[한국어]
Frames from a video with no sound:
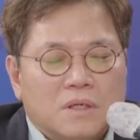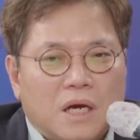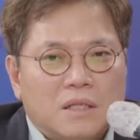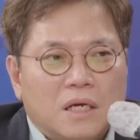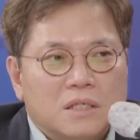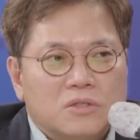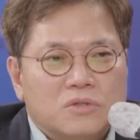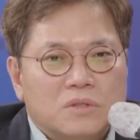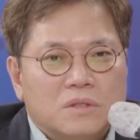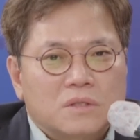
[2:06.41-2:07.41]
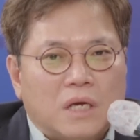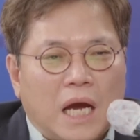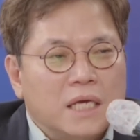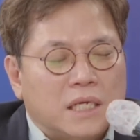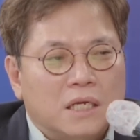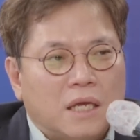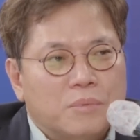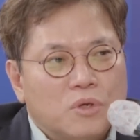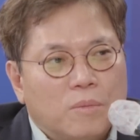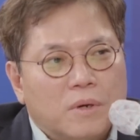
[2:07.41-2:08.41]
야당이 아예 자리를 다
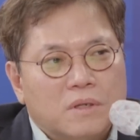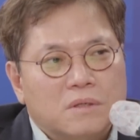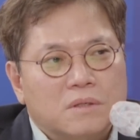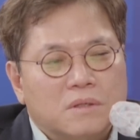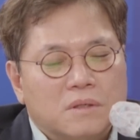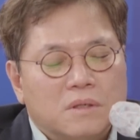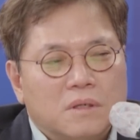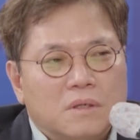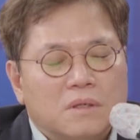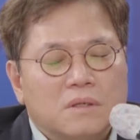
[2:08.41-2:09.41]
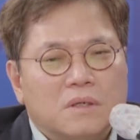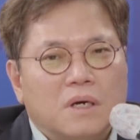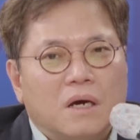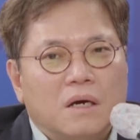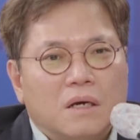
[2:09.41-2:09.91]
비워버리는. 음. 그러니까